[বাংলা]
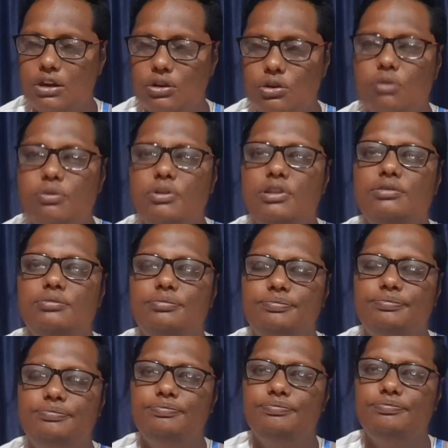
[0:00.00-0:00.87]
ভালো হবে
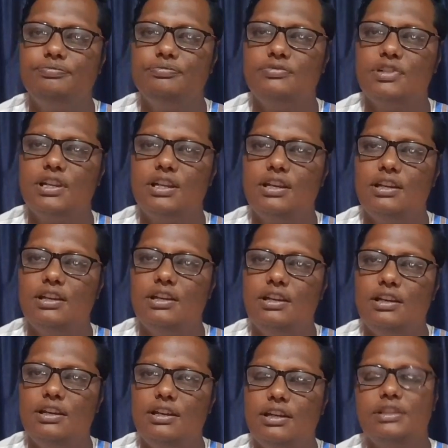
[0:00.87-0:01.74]

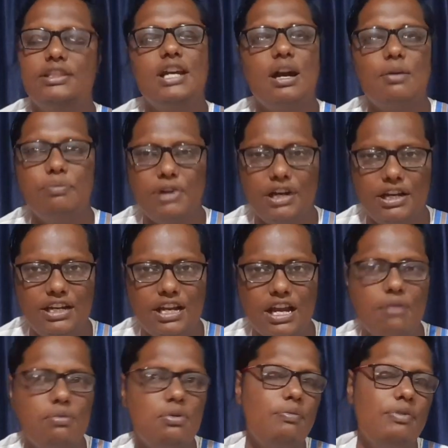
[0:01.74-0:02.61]
এতে আপনারই
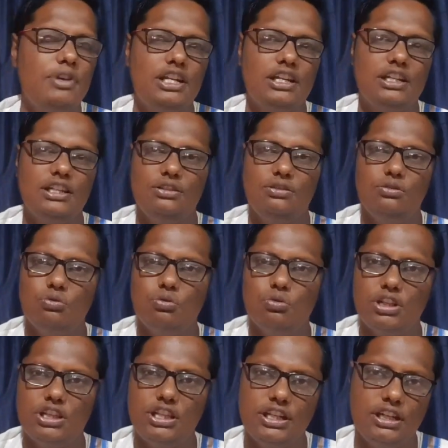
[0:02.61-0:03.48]
লাভ হবে এটা কিন্তু
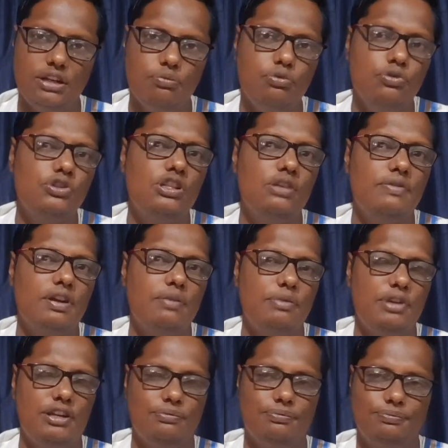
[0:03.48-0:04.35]
করে দেখলে বুঝতে
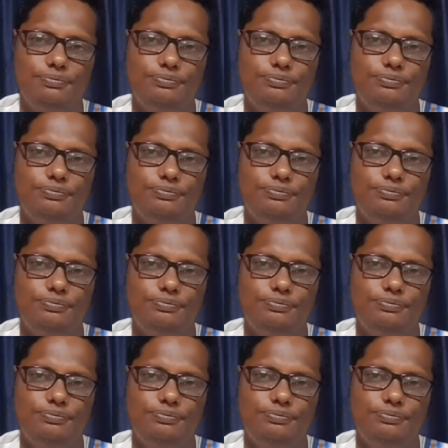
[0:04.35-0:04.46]
পারবেন